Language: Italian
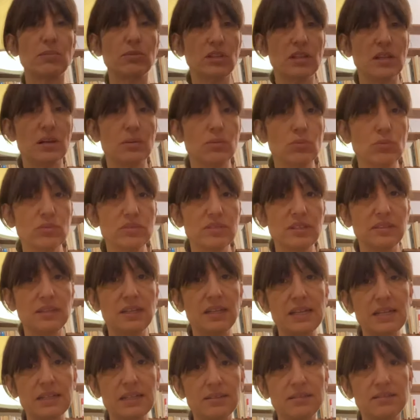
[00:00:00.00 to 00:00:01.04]
degli abusi
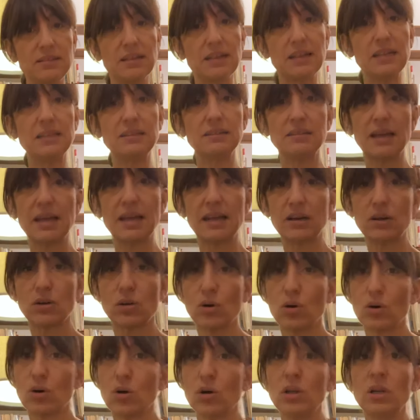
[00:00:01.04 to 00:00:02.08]
edilizi
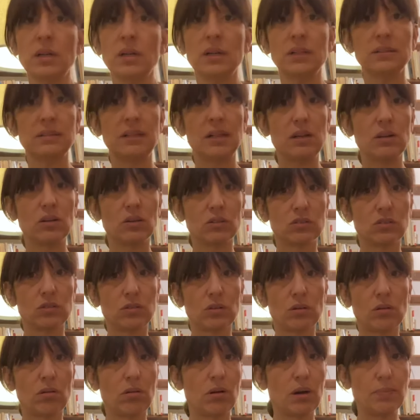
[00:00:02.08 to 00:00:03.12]
all'interno del
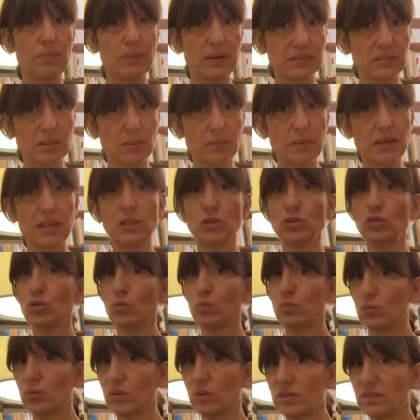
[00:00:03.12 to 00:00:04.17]
nostro appartamento
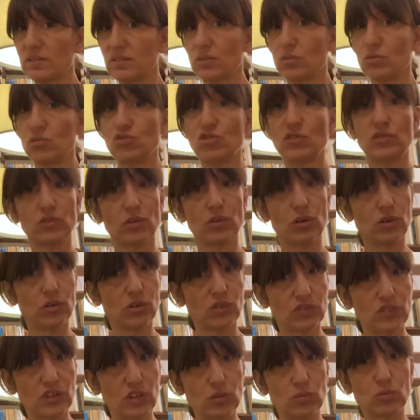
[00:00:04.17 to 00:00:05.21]
oppure se non ci
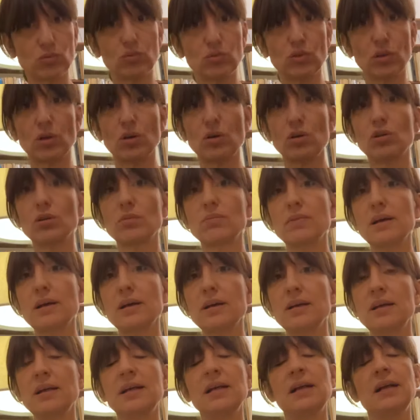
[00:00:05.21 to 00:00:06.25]
sono, se è tutto a
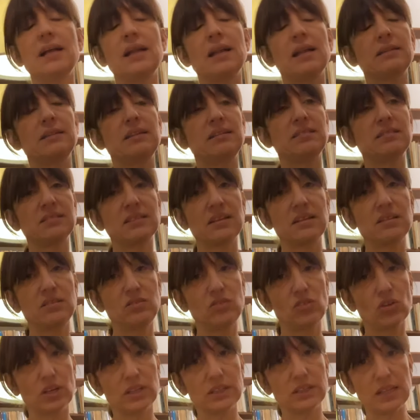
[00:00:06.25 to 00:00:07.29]
norma, la
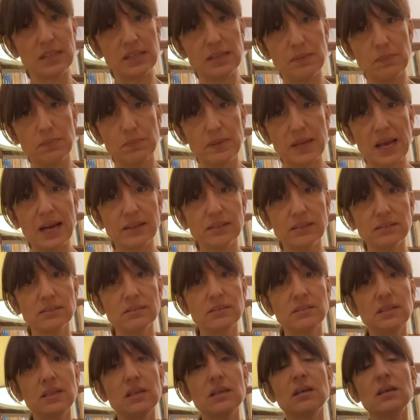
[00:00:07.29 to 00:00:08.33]
descrizione degli
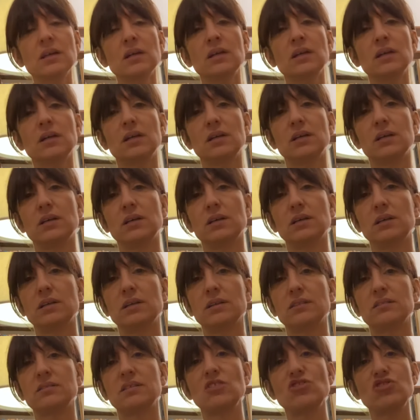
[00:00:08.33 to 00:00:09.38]
impianti,
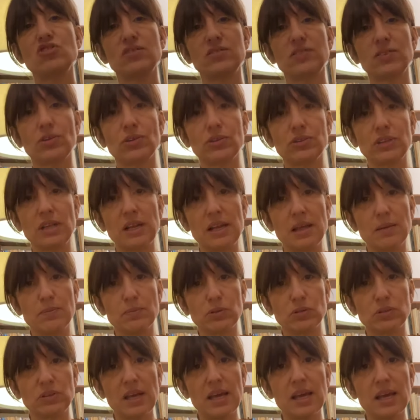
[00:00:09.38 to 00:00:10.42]
eh, se ci sono delle
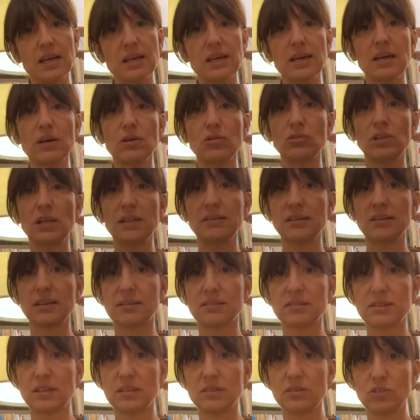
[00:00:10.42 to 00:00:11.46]
ipoteche o delle
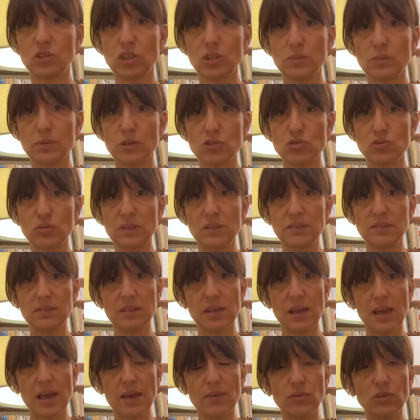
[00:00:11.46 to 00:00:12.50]
trascrizioni
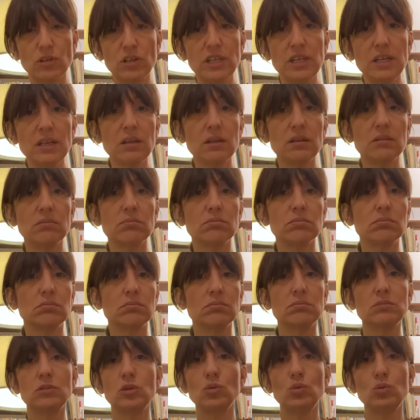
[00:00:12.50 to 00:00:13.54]
pregiudizievoli,
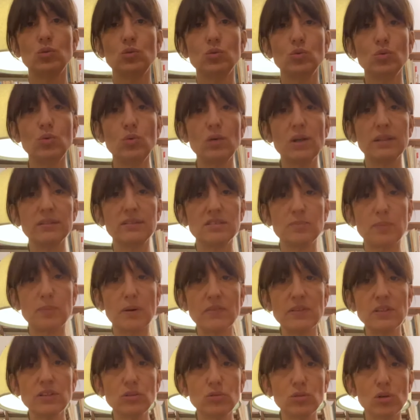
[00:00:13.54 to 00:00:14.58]
mm, nulla di
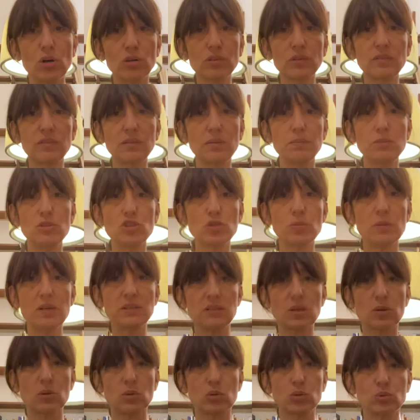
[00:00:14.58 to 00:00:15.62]
spaventoso,
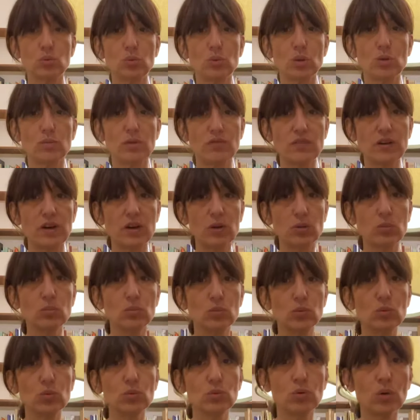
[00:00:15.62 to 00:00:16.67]
semplicemente quando uno va a fare un
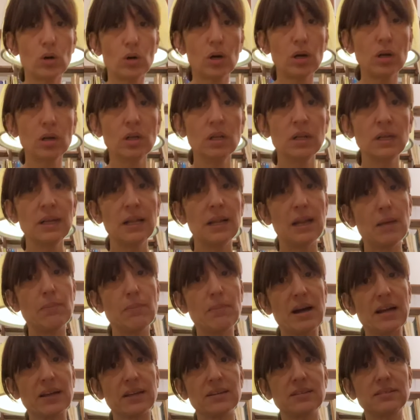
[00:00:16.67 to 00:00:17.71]
mutuo la
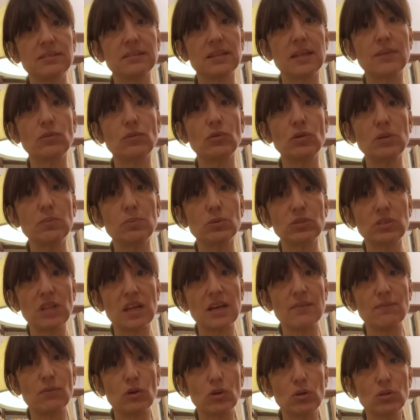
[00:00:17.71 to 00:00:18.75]
banca iscrive
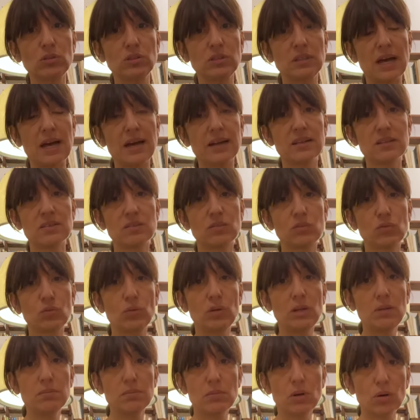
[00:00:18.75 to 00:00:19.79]
un'ipoteca volontaria
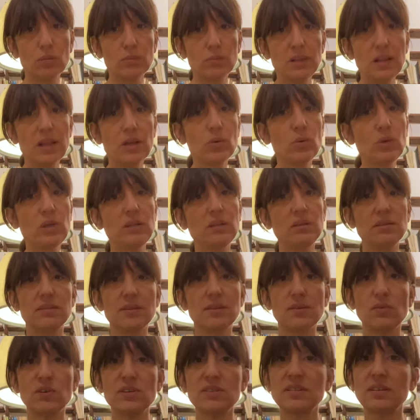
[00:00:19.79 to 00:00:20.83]
sull'immobile, quindi
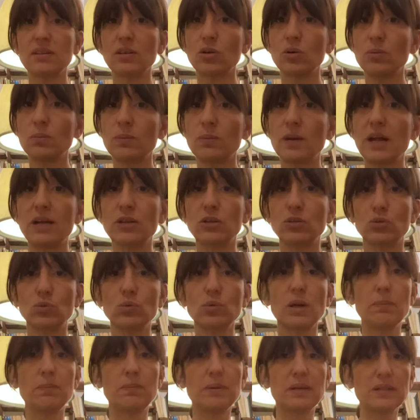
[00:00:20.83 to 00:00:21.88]
se voi state comprando
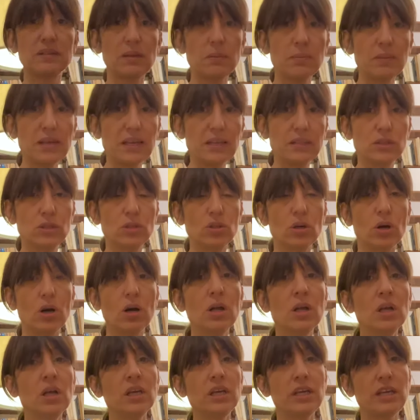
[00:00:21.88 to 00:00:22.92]
un appartamento
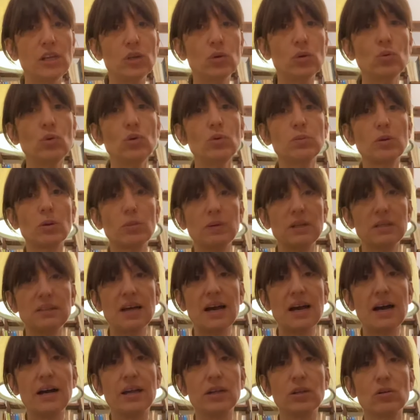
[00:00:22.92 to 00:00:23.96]
il cui
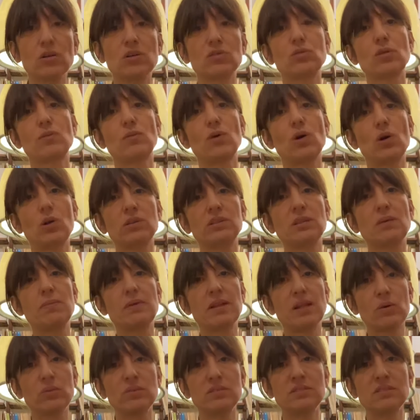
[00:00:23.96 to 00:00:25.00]
proprietario a sua volta
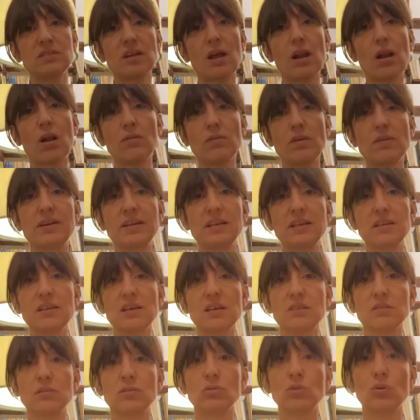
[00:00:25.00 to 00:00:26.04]
per acquistarlo aveva
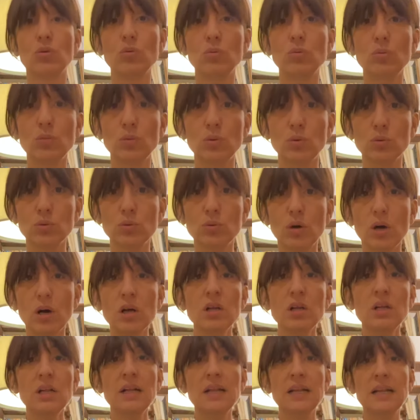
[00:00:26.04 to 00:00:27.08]
richiesto un
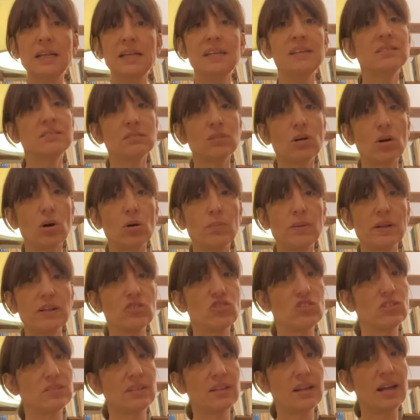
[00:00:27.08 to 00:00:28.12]
mutuo, lì sopra
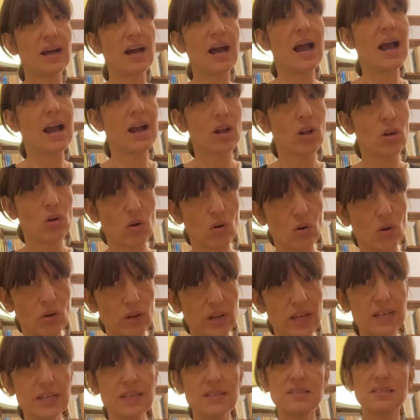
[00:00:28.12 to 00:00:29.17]
ci sarà
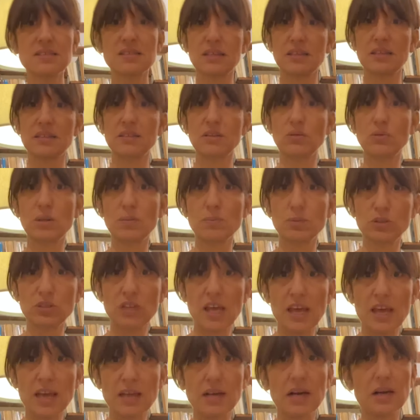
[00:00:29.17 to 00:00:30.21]
ancora iscritta
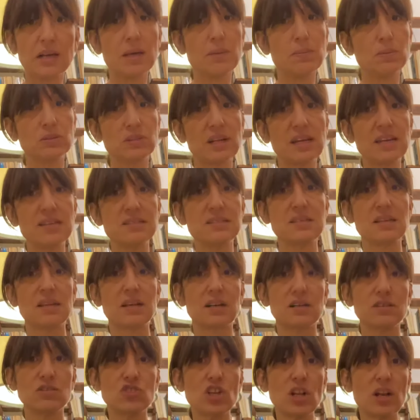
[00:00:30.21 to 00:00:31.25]
un'ipoteca che potrà essere
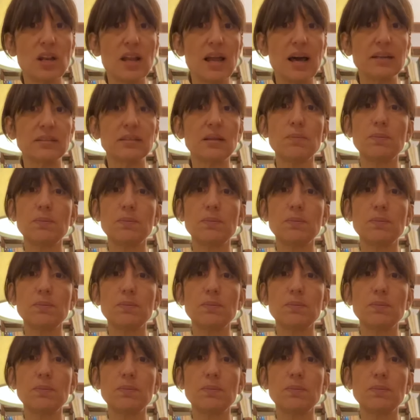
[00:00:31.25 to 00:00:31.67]
cancellata